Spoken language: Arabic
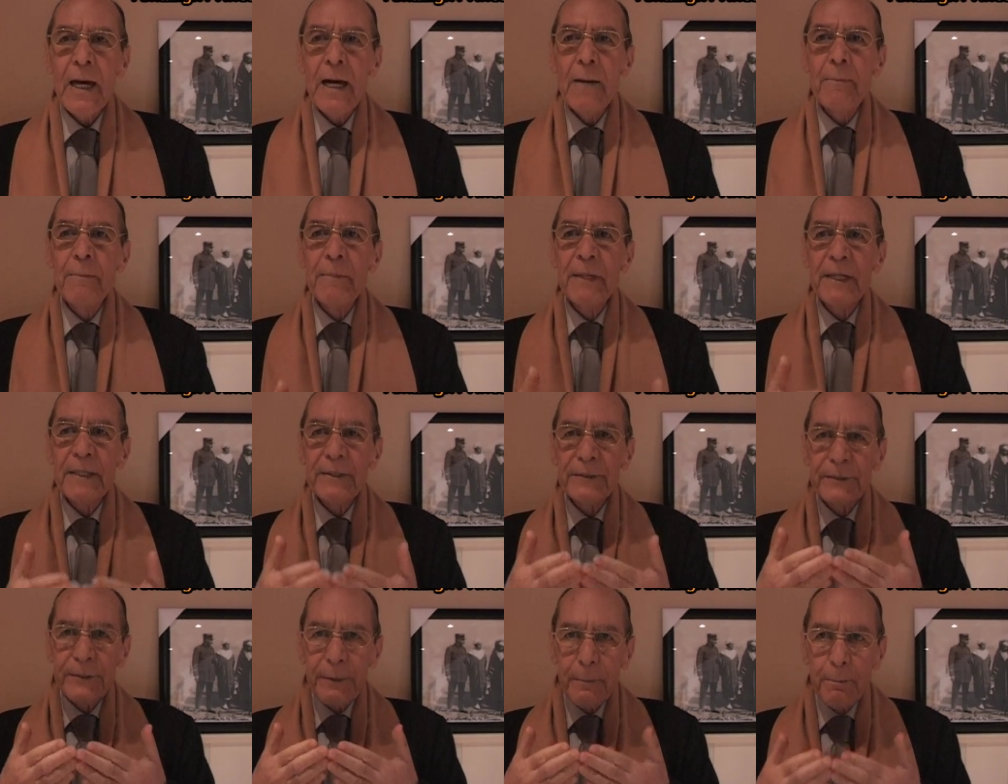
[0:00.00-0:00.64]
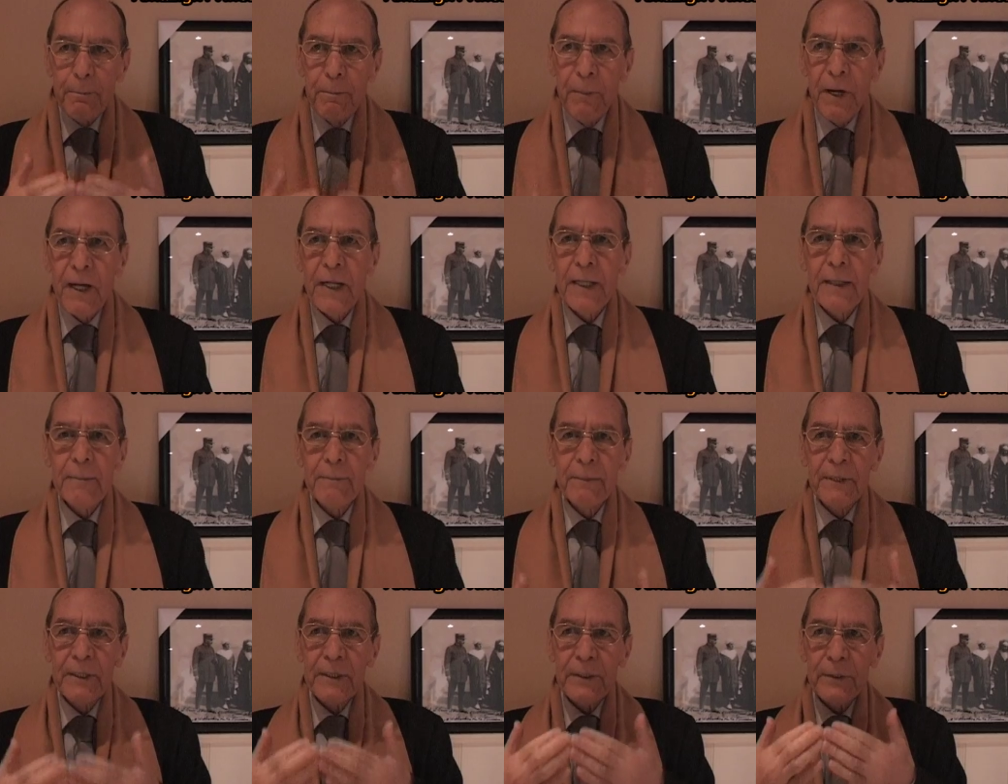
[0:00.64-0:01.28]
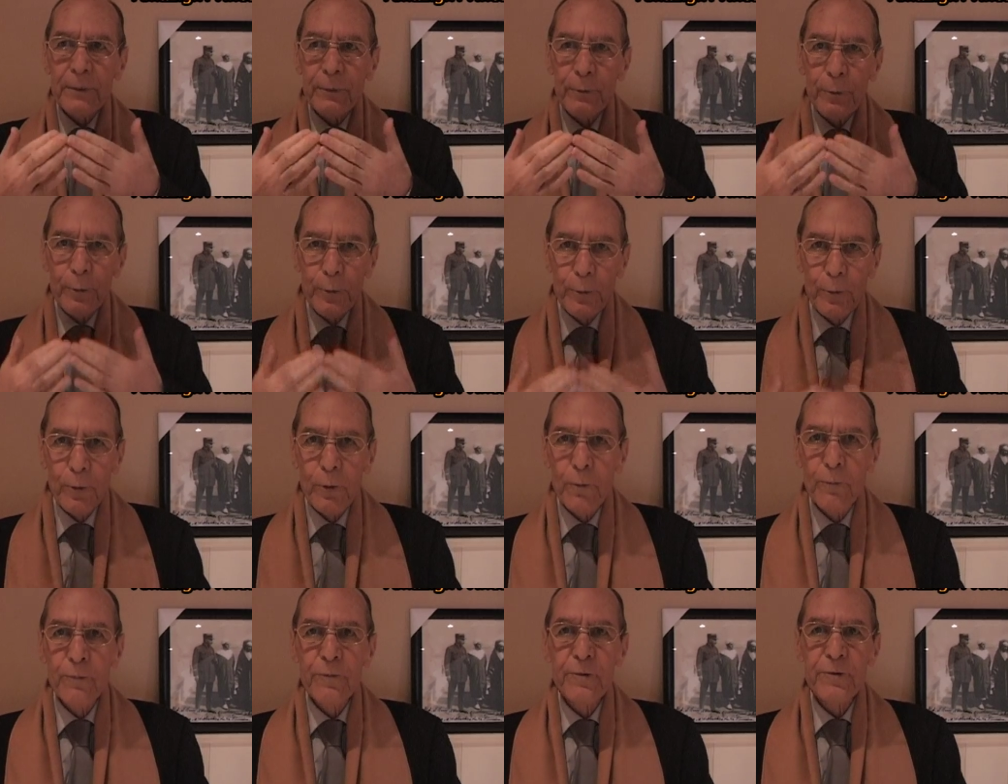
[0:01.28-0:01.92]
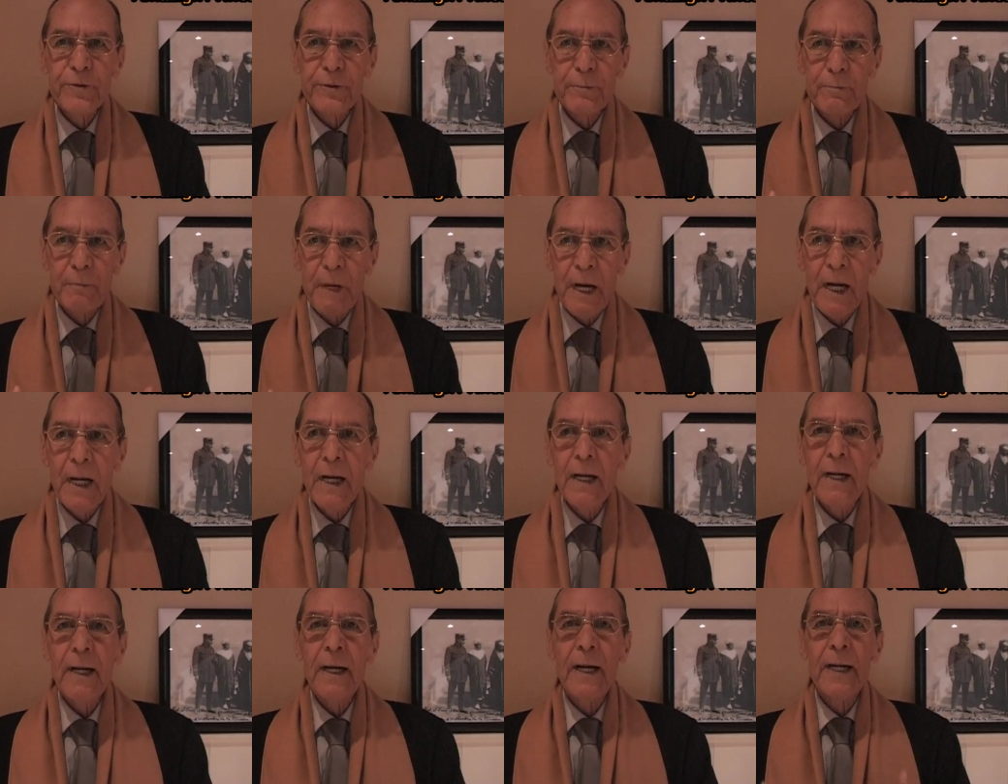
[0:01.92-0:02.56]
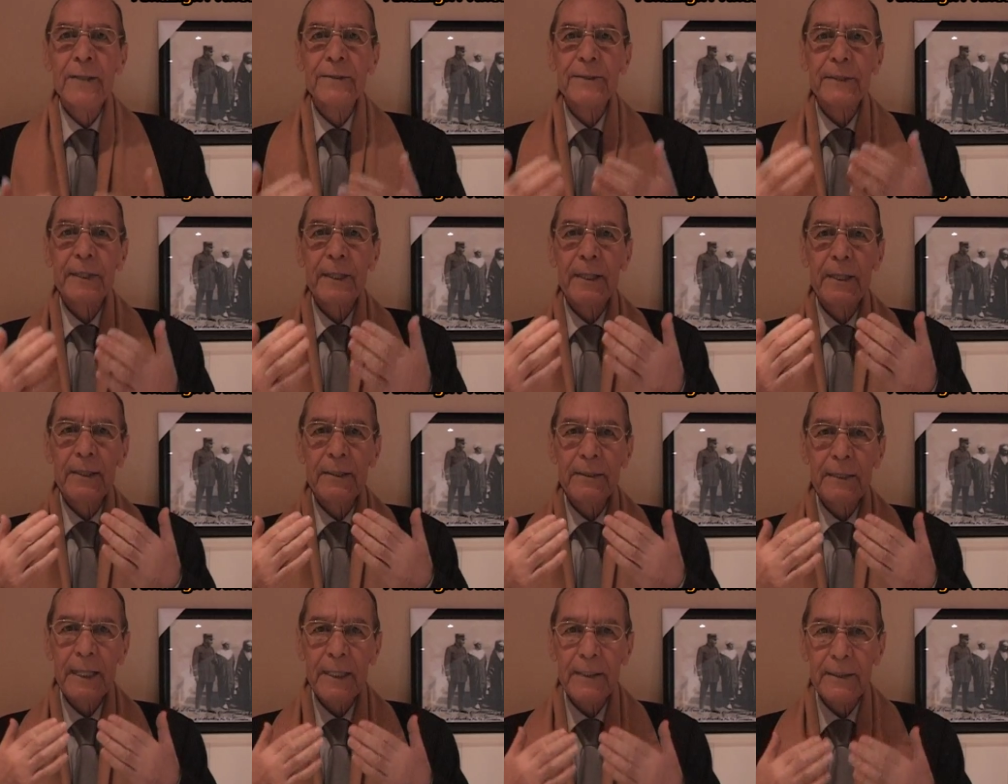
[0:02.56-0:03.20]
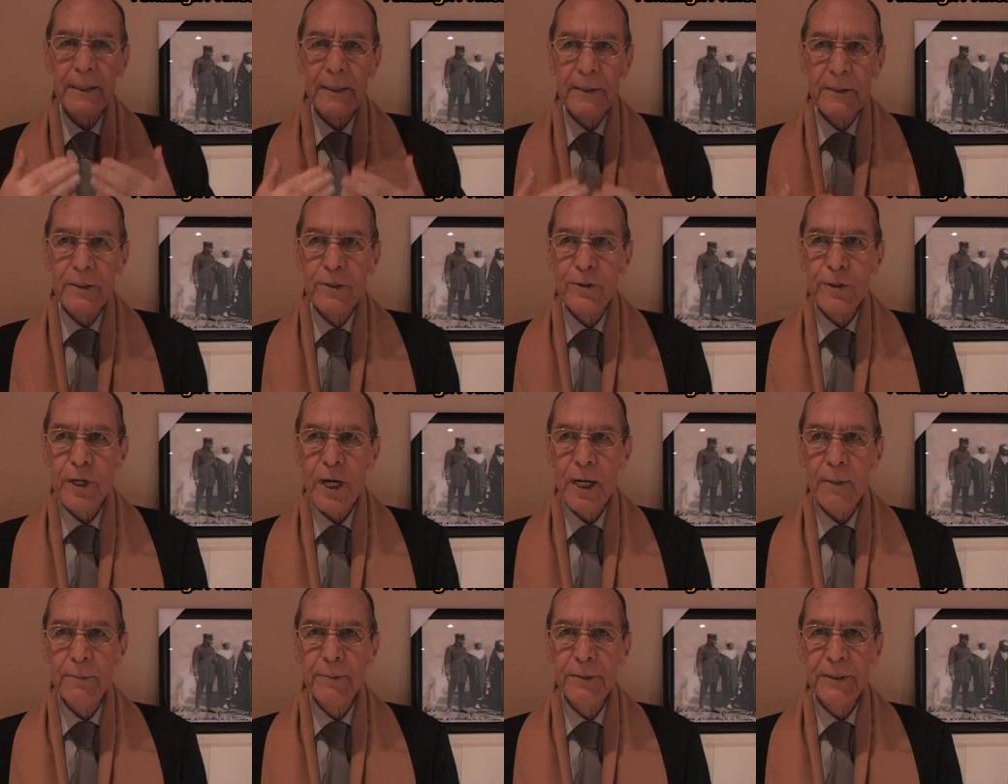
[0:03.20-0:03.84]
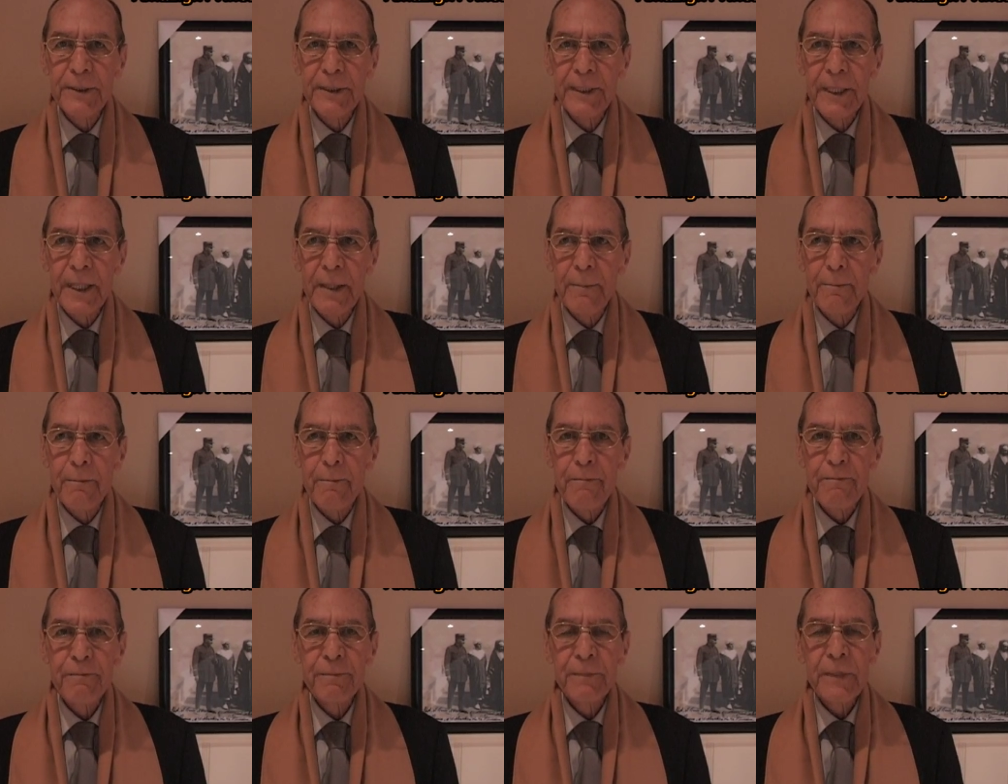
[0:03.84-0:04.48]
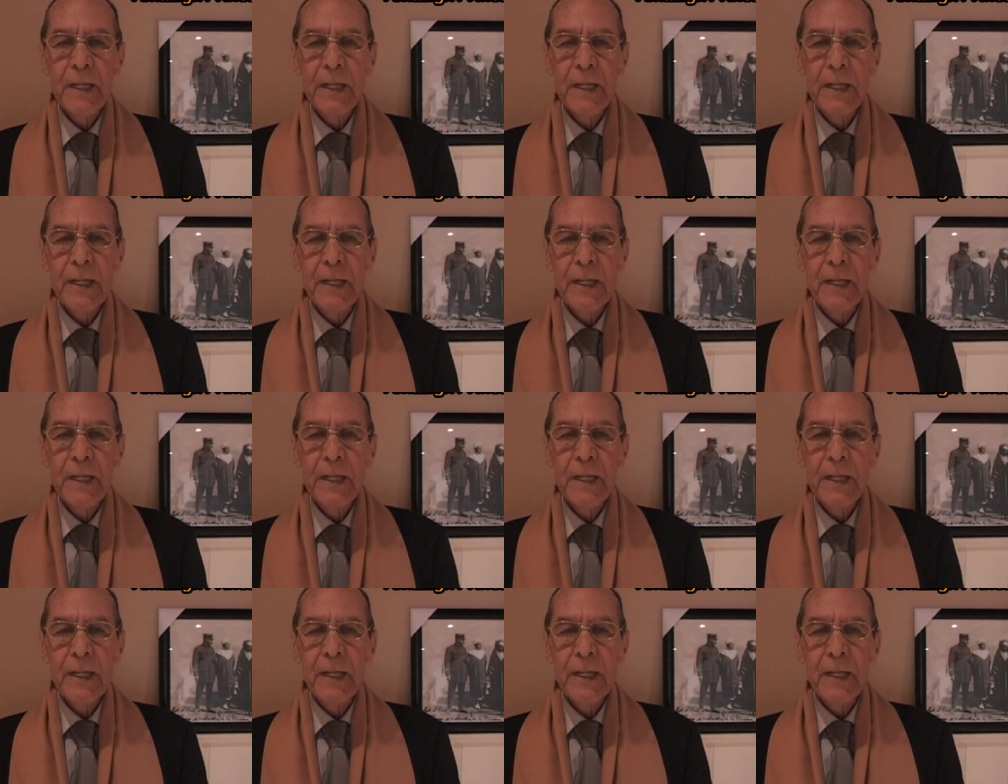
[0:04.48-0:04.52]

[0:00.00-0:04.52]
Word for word: امري نطبق امري الظروف تسمح يعني هذا نجح عبد الكريم